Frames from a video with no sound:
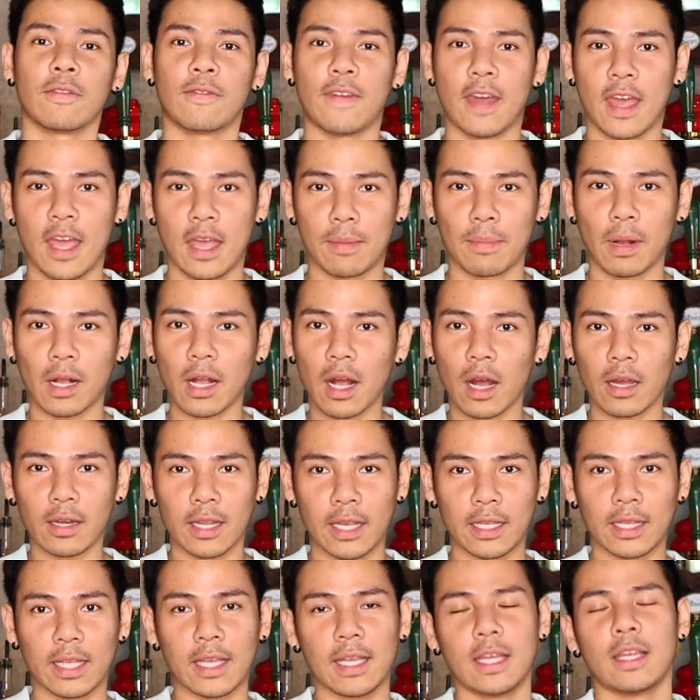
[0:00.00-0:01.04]
về
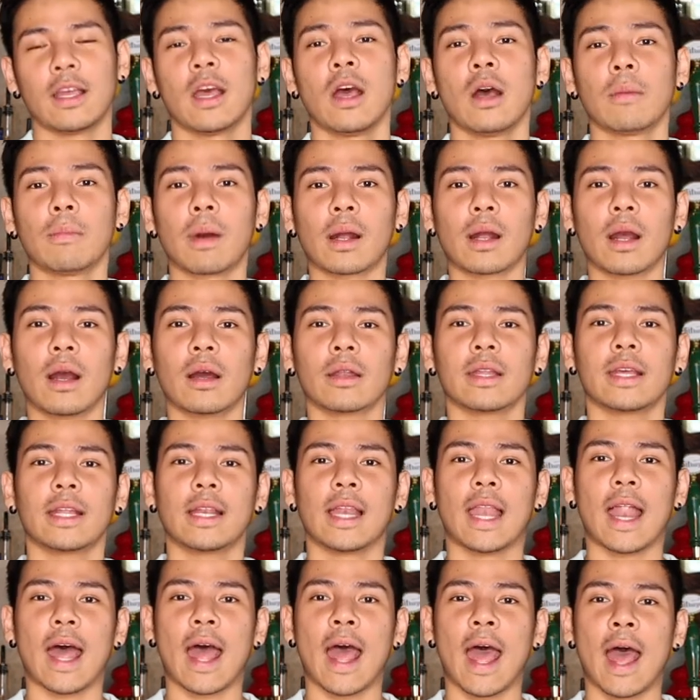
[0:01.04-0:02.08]
Bacardi thì Bacardi
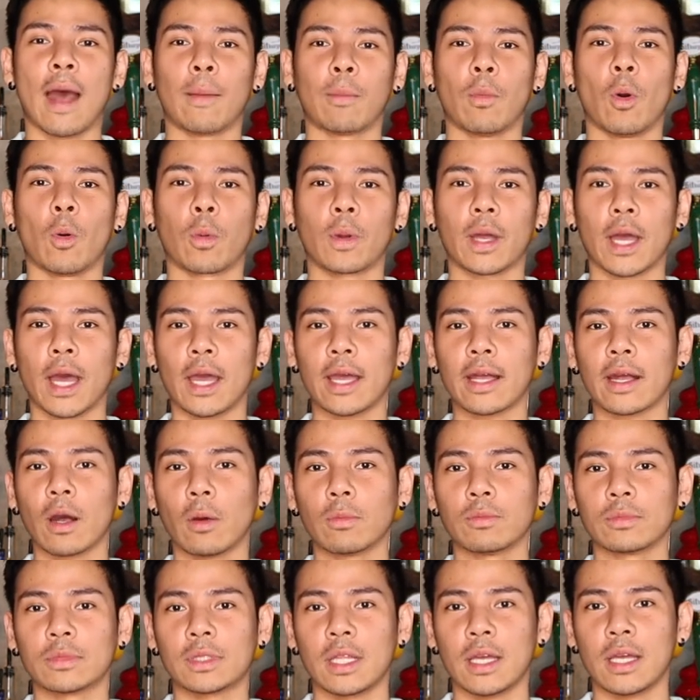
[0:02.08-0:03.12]
là một cái
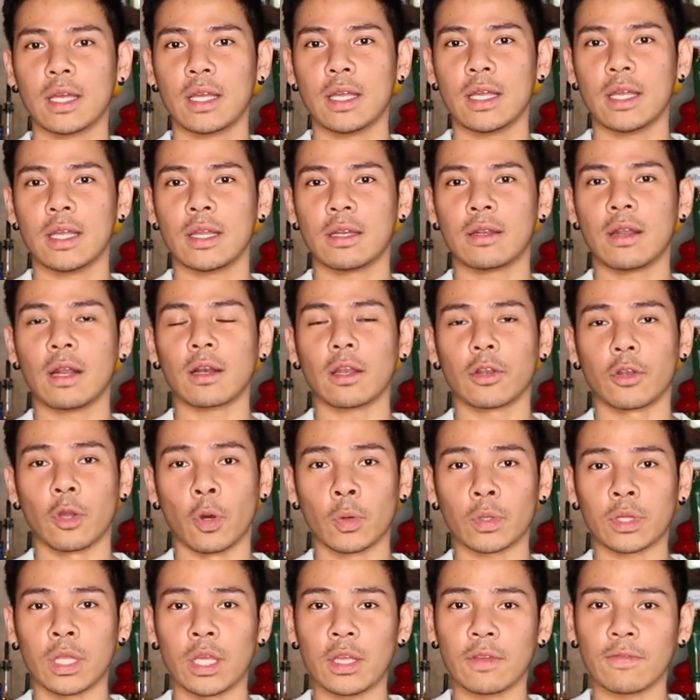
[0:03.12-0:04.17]
công ty rất là
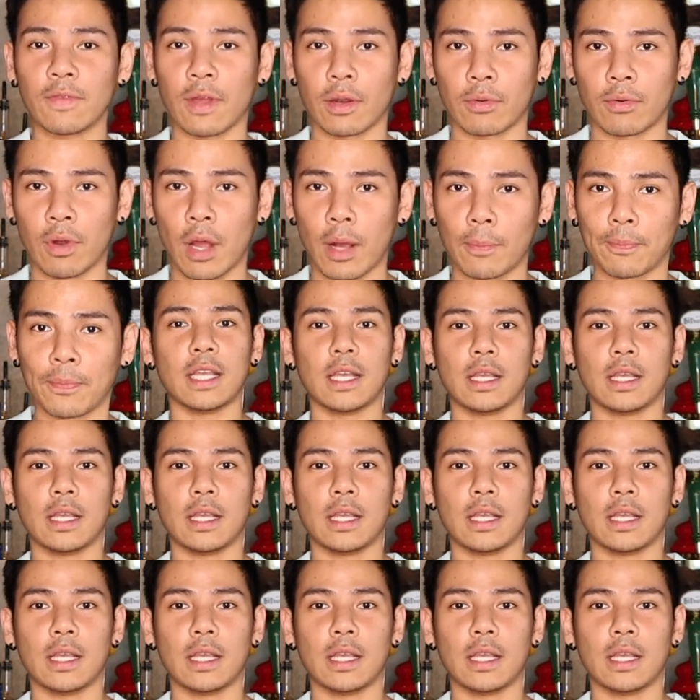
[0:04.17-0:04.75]
nổi tiếng về rum.